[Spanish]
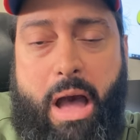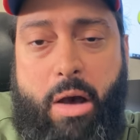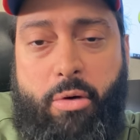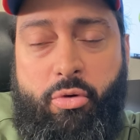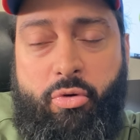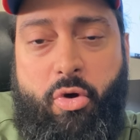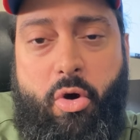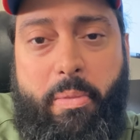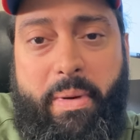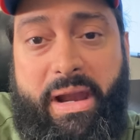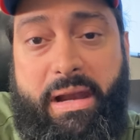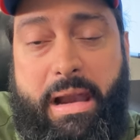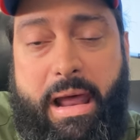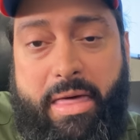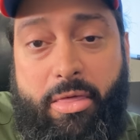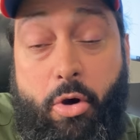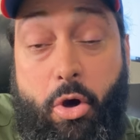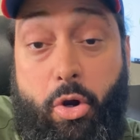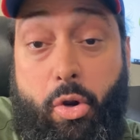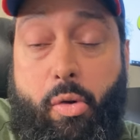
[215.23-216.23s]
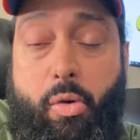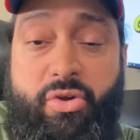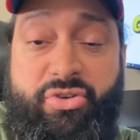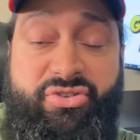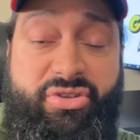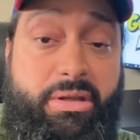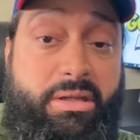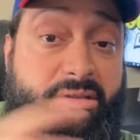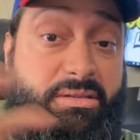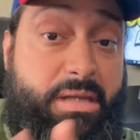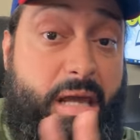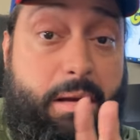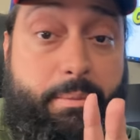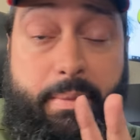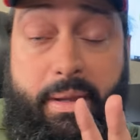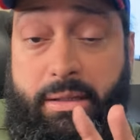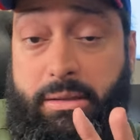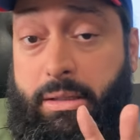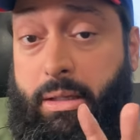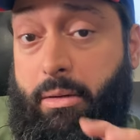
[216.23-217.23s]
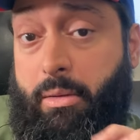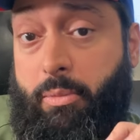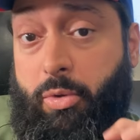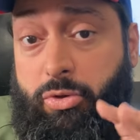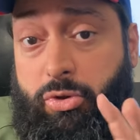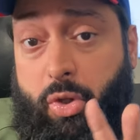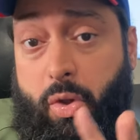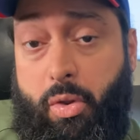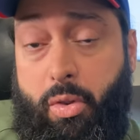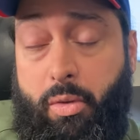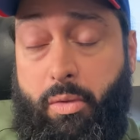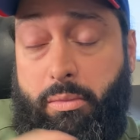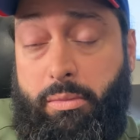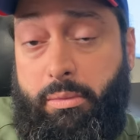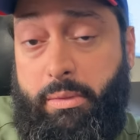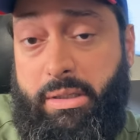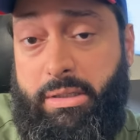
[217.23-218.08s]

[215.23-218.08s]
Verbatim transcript: a un gobernador coincidencialmente, como todo.